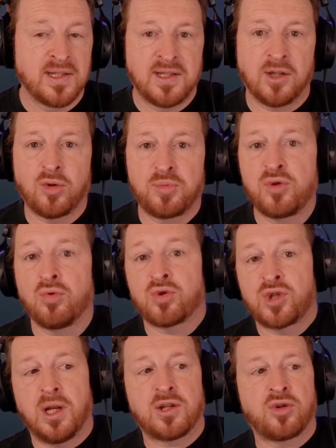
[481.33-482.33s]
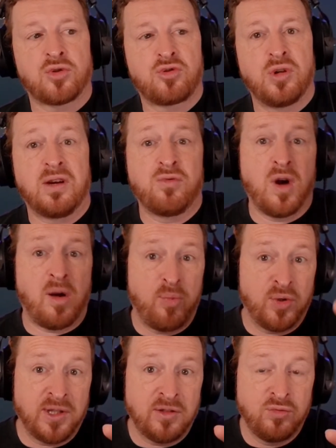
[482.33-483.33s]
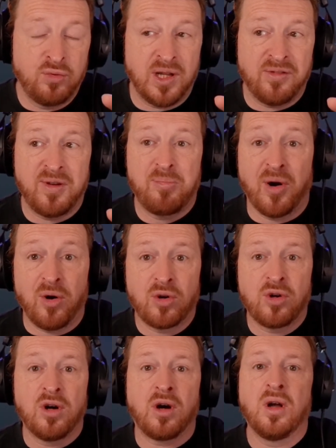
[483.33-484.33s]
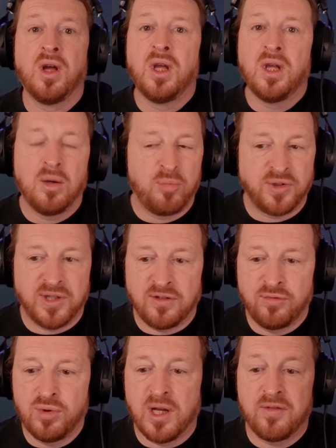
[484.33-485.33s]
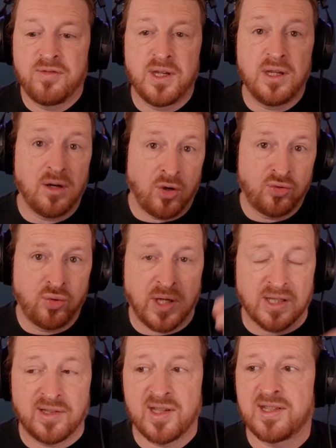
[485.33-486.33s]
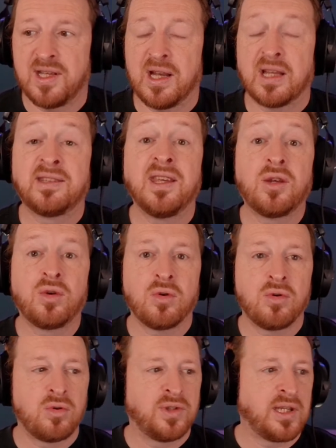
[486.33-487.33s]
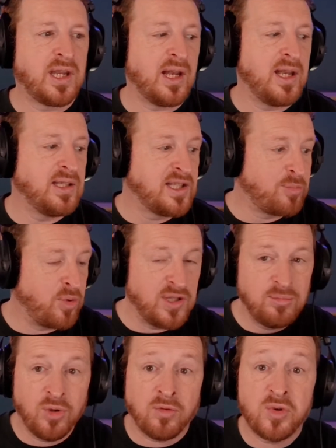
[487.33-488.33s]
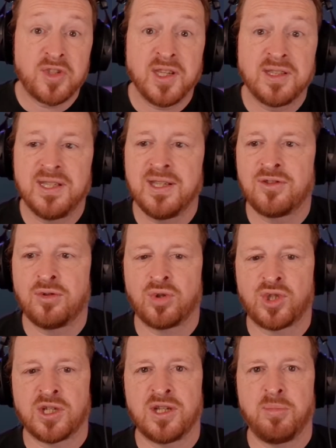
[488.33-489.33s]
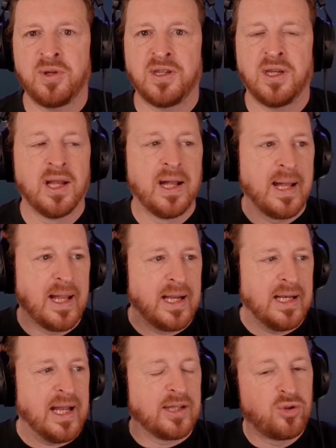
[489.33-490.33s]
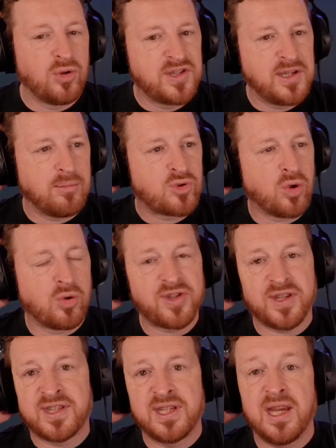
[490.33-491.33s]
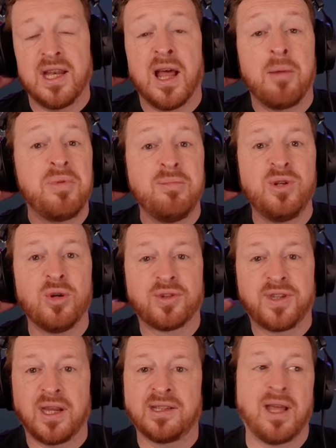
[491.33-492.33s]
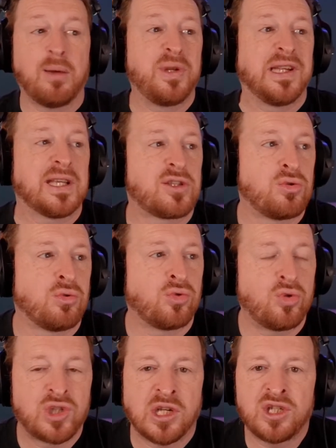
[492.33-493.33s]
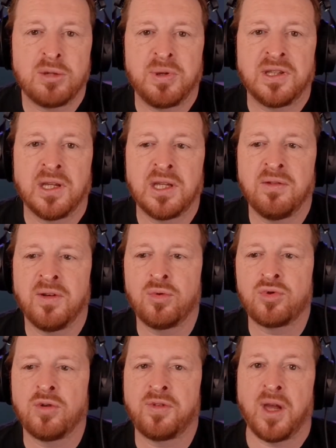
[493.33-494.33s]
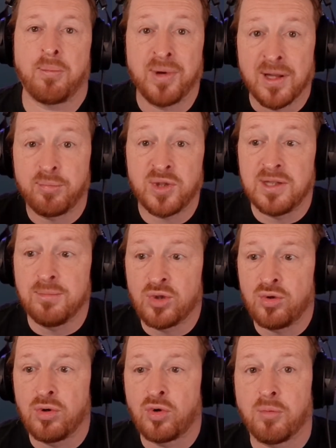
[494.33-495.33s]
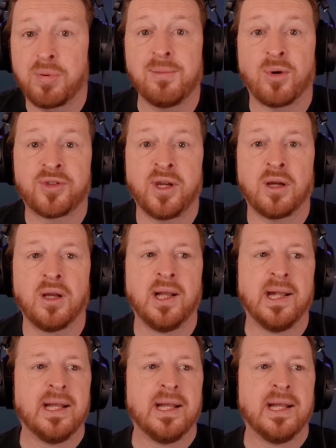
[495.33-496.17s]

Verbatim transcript: Cette option, j'ai la chance de l'avoir. Peut-être vous l'avez pas encore. Peut-être vous l'avez. En tout cas, testez-la dès dès qu'elle est disponible dans vos settings de ChatGPT. La deuxième chose, c'est la bibliothèque d'applications de ChatGPT qui va nous offrir plein de petits modules complémentaires